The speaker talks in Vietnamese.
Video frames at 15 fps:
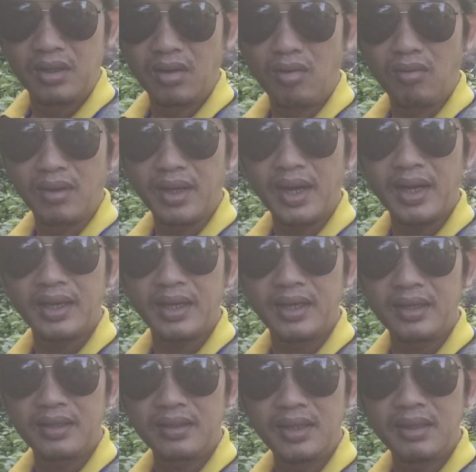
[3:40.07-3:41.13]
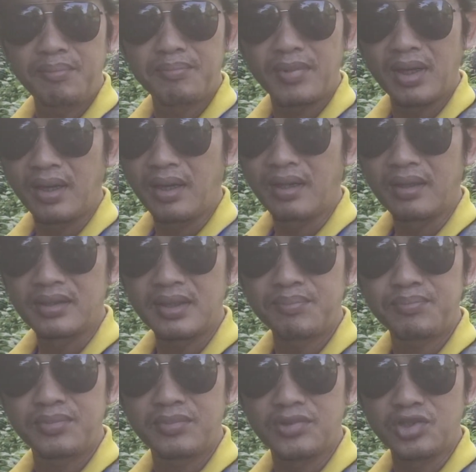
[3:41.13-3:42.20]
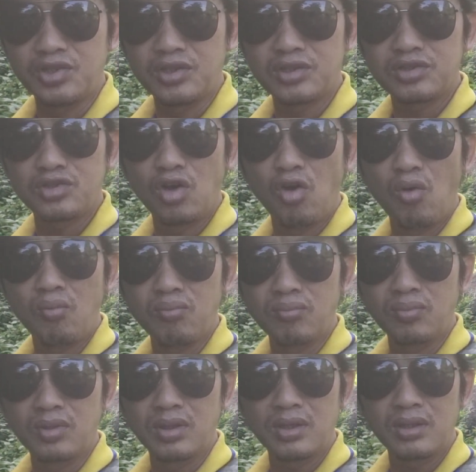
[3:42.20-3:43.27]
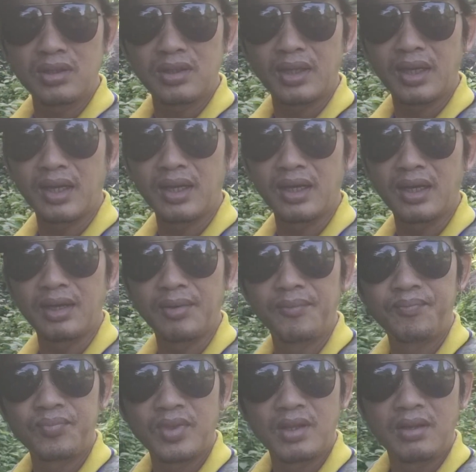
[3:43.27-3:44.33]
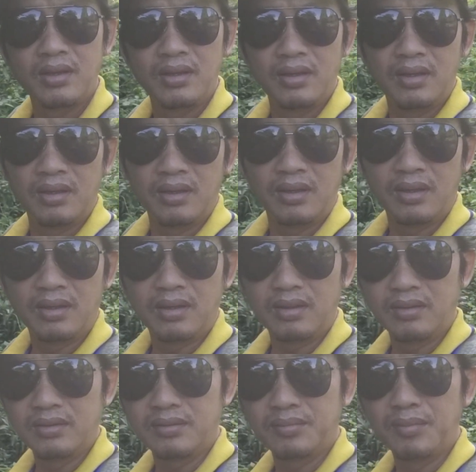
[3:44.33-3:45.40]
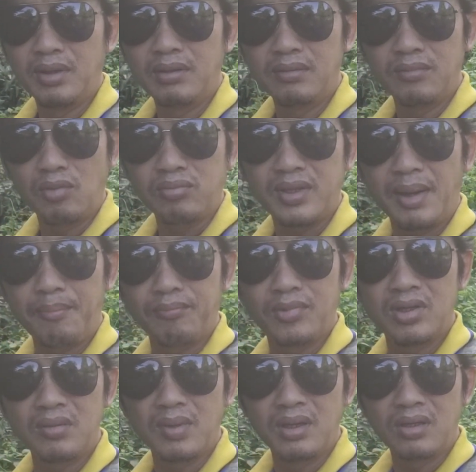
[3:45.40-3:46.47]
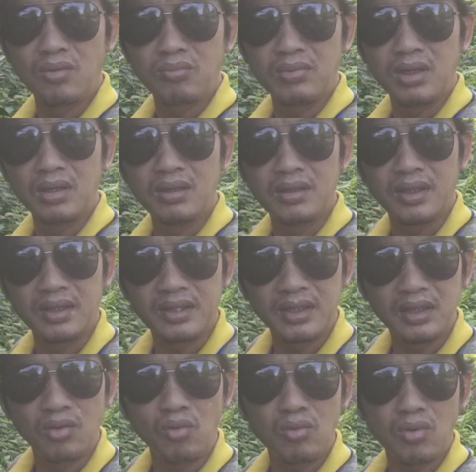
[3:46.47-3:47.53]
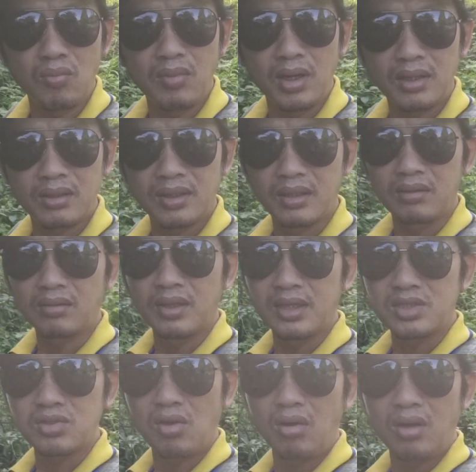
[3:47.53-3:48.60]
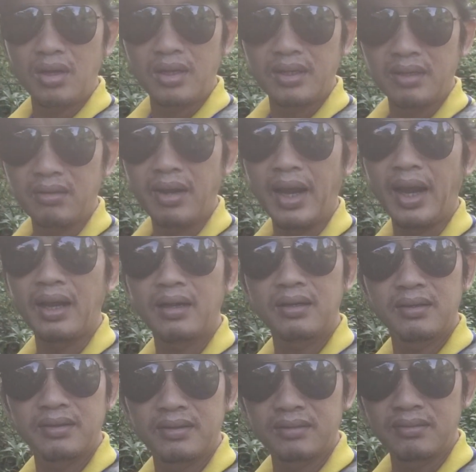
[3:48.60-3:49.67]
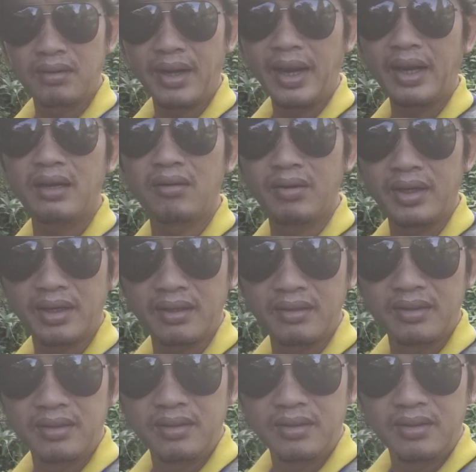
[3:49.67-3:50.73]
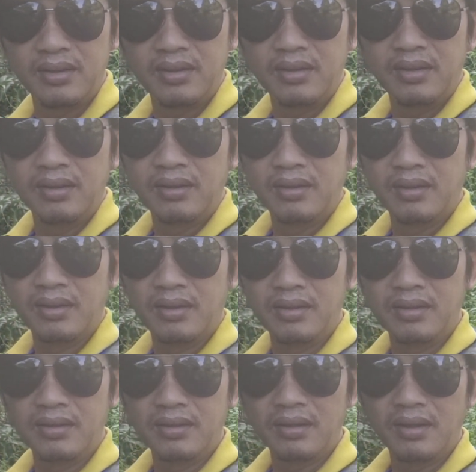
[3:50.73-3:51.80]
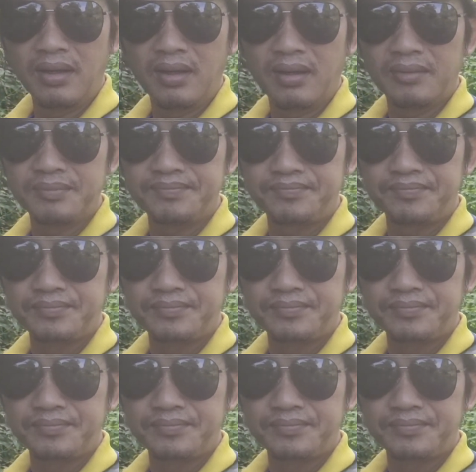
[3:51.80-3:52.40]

còn các cái clip mà sắp sửa chôn là à, bệnh 100 thứ bệnh ung thư này kia uống cũng hết là nó đã xó hay là nó ẩn nó ẩn rồi ha thì à,